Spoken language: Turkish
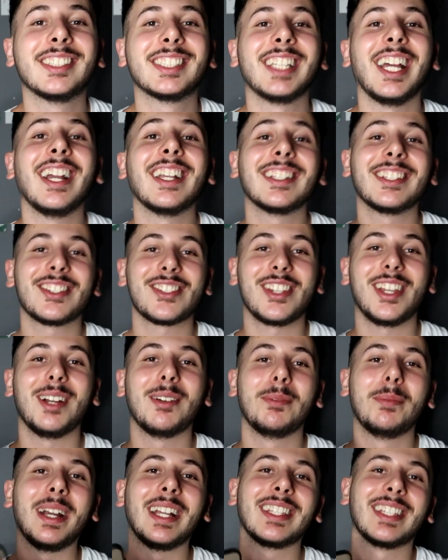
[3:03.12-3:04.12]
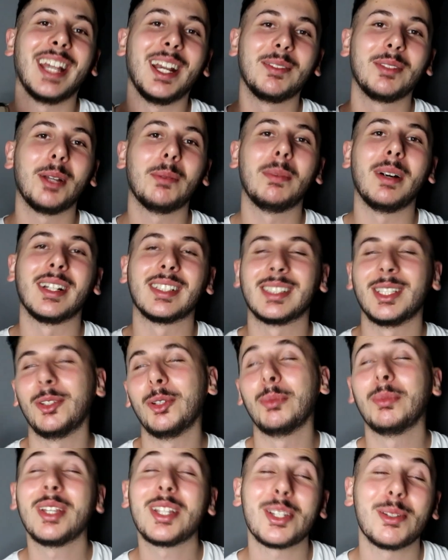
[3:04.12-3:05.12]
Sanki şey ama ben kendimden
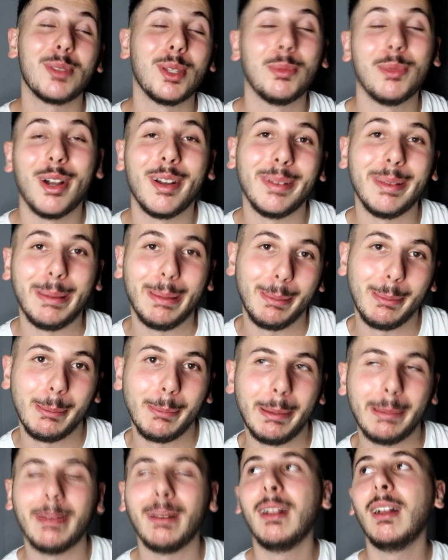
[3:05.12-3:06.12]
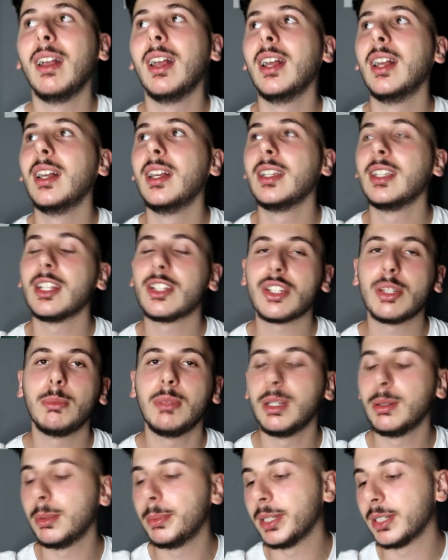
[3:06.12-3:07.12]
bahsediyorum. Yaşım da bu arada 21. Yaşım
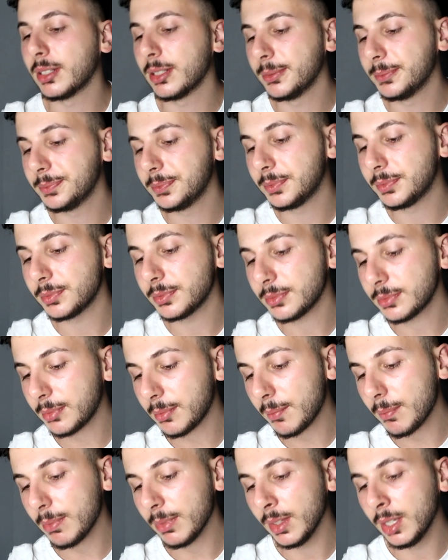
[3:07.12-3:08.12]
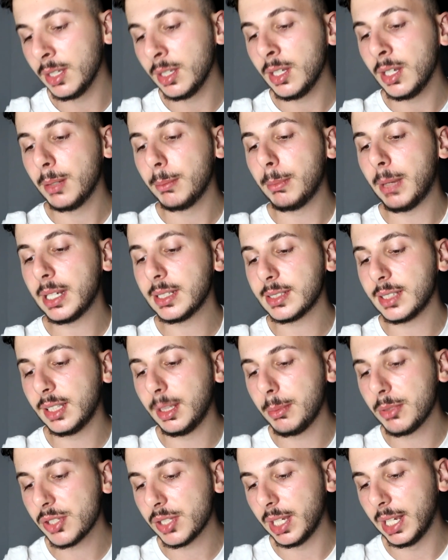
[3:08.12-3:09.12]
21. Maysa
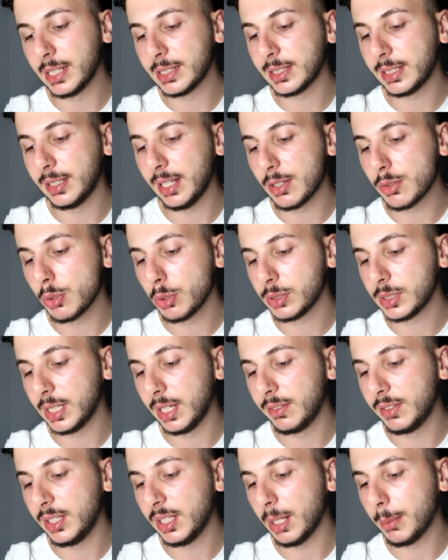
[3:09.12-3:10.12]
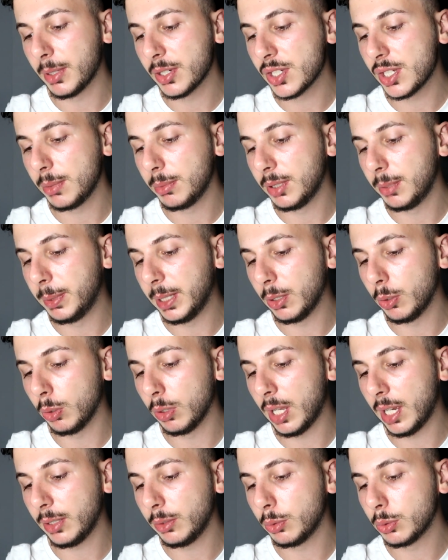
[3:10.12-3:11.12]
demiş ki eskiden çok sevdiğin ama şimdi bir
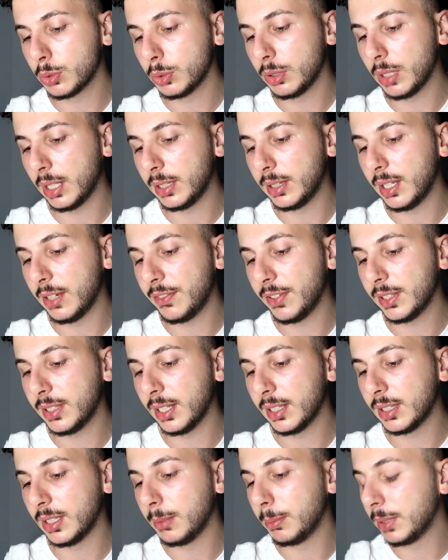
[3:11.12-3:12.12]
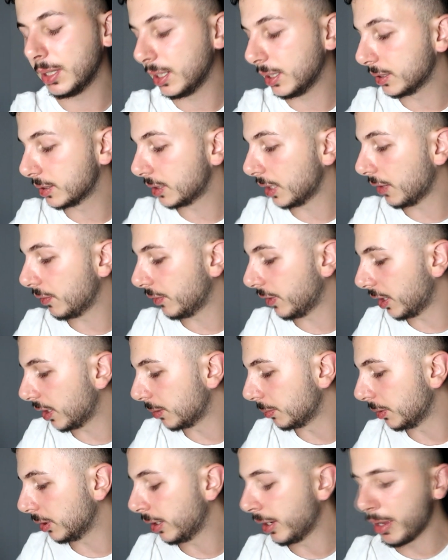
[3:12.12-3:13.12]
olay yüzünden nefret ettiğin bir insan var
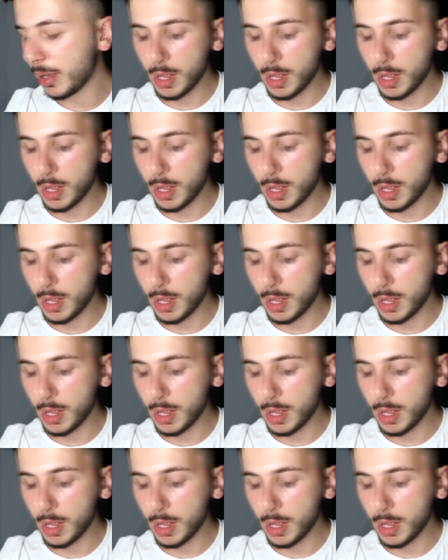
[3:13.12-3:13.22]
mı?